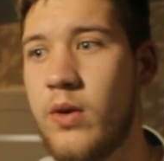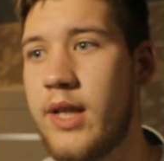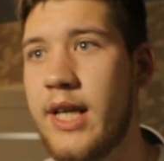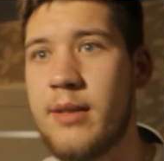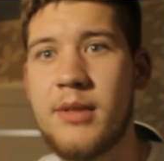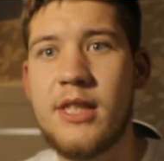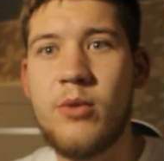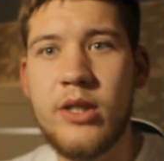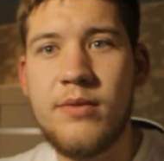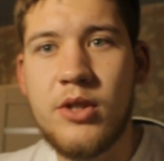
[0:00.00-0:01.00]
Ну а на этом на
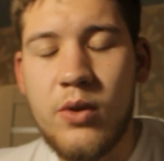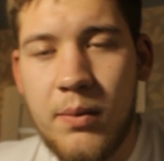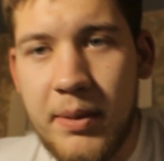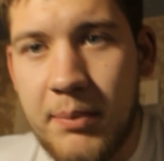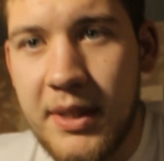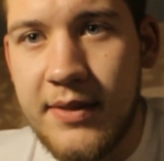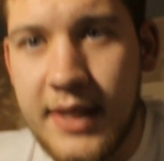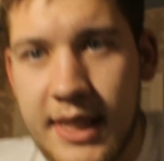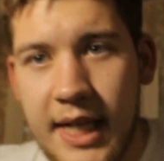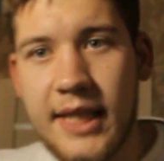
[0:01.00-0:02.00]
сегодня все,
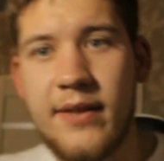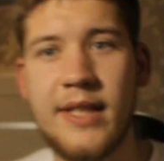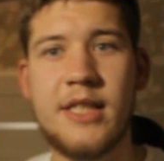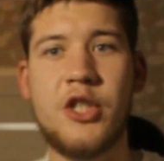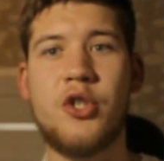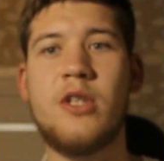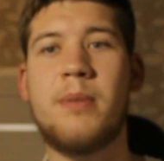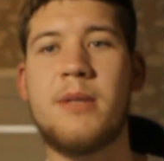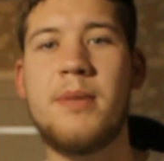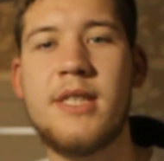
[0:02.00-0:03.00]
подписывайтесь на канал, если еще
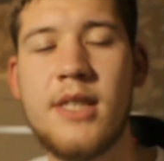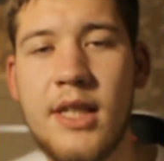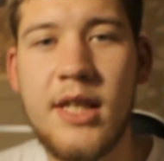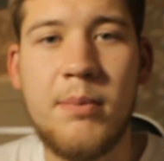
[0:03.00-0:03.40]
не подписаны,